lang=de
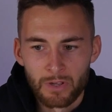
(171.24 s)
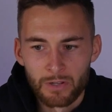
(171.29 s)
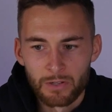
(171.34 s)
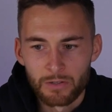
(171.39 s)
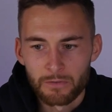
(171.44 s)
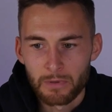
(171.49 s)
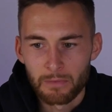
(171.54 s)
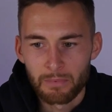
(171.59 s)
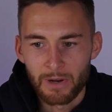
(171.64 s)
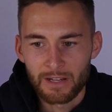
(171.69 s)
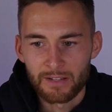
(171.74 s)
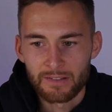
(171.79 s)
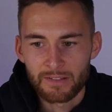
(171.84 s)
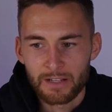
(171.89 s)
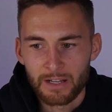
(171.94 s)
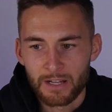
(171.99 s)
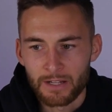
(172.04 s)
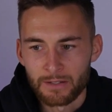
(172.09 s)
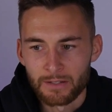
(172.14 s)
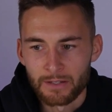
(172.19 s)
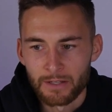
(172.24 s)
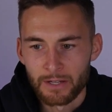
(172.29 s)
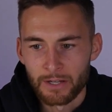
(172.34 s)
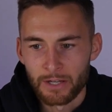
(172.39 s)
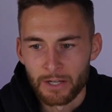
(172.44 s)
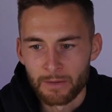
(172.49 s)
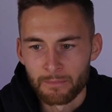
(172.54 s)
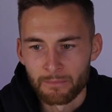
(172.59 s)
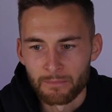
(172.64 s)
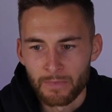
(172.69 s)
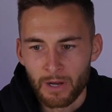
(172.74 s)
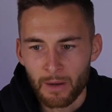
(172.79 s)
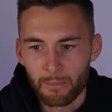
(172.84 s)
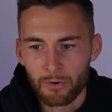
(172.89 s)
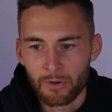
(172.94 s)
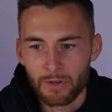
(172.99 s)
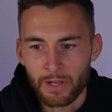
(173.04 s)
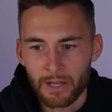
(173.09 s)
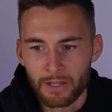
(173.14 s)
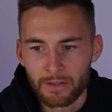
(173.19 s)
Ich spiele beides gern. Ähm,
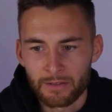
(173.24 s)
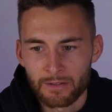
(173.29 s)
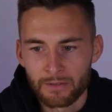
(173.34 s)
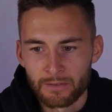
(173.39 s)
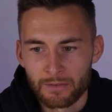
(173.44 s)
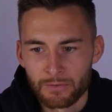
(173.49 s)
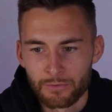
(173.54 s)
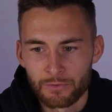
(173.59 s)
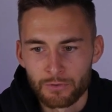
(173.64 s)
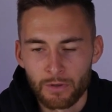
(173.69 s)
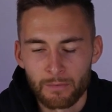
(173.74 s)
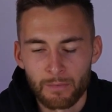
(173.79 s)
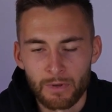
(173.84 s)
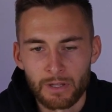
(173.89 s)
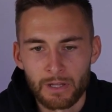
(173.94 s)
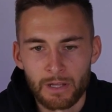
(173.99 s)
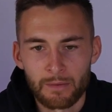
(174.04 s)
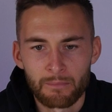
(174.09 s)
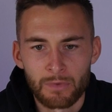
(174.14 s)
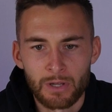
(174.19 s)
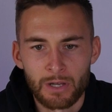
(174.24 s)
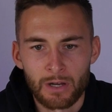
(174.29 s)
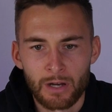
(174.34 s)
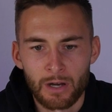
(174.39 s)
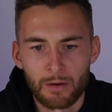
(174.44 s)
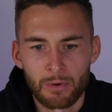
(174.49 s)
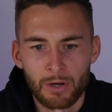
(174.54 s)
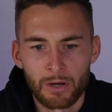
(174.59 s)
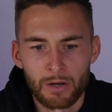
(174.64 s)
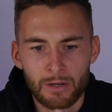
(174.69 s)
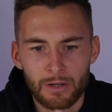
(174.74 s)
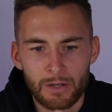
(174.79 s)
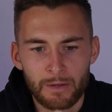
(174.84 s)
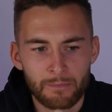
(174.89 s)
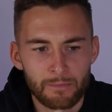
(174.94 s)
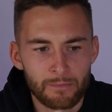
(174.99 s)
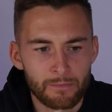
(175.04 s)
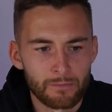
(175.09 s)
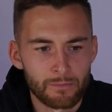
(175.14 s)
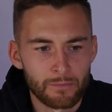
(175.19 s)
habe auch gern einen Stürmer neben mir, aber
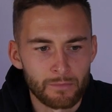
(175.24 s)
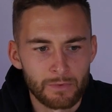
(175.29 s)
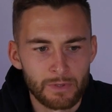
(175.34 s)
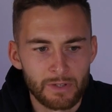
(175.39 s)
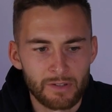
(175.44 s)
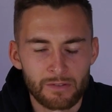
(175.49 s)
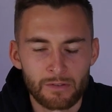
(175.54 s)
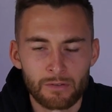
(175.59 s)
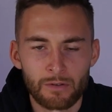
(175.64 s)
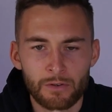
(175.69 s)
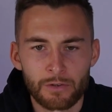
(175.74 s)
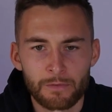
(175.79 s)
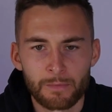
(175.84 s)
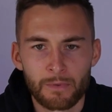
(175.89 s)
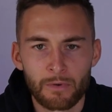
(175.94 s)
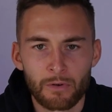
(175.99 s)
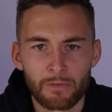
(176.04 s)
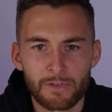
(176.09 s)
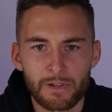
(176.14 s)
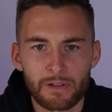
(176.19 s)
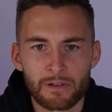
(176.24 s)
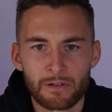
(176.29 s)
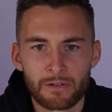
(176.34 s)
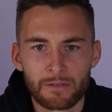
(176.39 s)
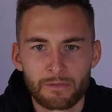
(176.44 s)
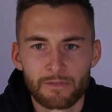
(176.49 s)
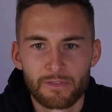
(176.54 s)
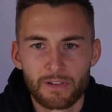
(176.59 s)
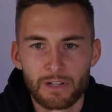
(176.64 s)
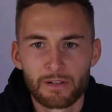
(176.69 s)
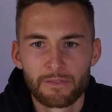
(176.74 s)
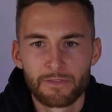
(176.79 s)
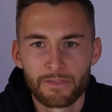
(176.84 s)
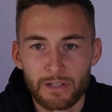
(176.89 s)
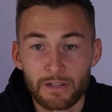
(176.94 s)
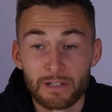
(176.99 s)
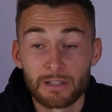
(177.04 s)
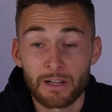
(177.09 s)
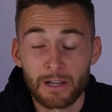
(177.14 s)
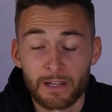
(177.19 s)
ähm, die Saison spielen wir auch viel, viel
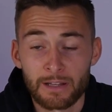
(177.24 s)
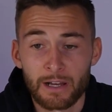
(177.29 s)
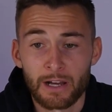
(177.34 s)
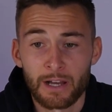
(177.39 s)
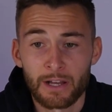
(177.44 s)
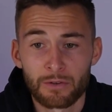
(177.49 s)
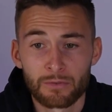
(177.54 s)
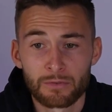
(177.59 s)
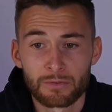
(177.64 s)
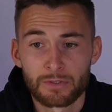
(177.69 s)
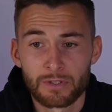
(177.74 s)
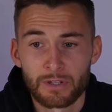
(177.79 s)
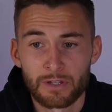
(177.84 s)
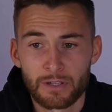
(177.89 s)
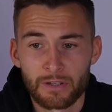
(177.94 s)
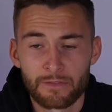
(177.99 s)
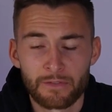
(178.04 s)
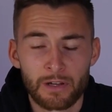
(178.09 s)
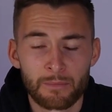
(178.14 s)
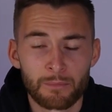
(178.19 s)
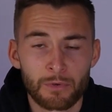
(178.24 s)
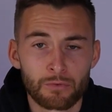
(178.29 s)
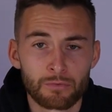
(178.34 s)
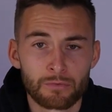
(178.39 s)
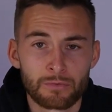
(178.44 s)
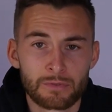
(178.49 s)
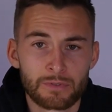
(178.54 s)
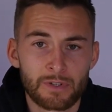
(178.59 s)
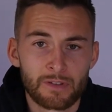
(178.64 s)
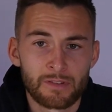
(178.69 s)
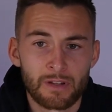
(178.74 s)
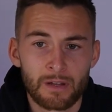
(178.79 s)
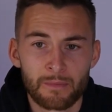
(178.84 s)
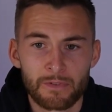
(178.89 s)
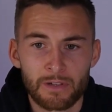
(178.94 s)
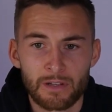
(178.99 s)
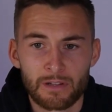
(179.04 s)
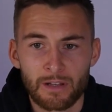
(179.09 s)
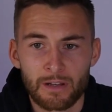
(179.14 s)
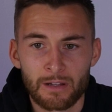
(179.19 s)
4-3-3 und äh, gefällt mir gut,
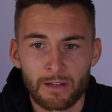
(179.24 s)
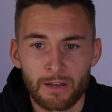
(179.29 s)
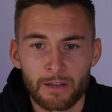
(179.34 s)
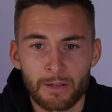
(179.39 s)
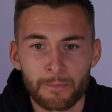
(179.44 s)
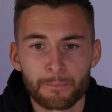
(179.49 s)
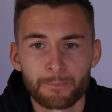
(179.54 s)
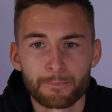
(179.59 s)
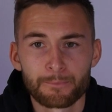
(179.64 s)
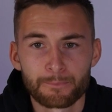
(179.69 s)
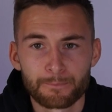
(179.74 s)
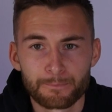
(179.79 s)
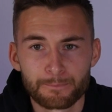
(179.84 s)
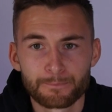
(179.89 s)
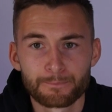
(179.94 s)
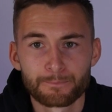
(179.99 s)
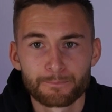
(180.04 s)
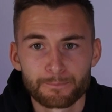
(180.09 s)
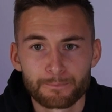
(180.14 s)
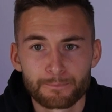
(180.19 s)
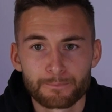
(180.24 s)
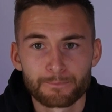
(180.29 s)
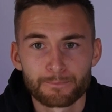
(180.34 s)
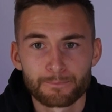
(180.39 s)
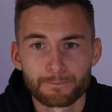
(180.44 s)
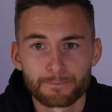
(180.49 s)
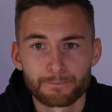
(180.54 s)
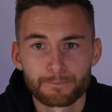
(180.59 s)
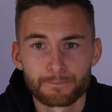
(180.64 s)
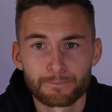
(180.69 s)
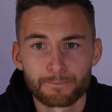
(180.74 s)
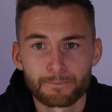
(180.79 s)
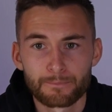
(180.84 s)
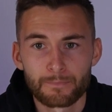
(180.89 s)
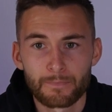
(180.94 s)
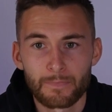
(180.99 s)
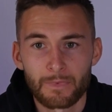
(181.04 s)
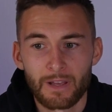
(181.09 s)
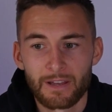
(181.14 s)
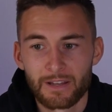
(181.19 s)
deshalb 4-3-3. Startelf oder
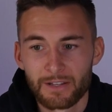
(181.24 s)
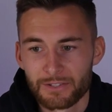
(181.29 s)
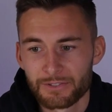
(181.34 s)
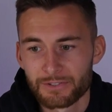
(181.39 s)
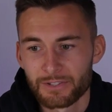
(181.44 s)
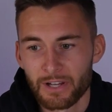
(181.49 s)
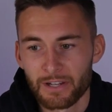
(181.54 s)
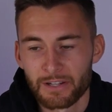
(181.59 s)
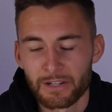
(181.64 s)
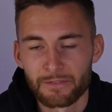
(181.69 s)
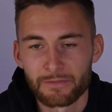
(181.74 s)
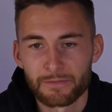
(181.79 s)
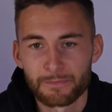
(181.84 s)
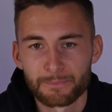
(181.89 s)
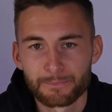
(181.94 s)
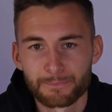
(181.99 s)
Joker? Startelf.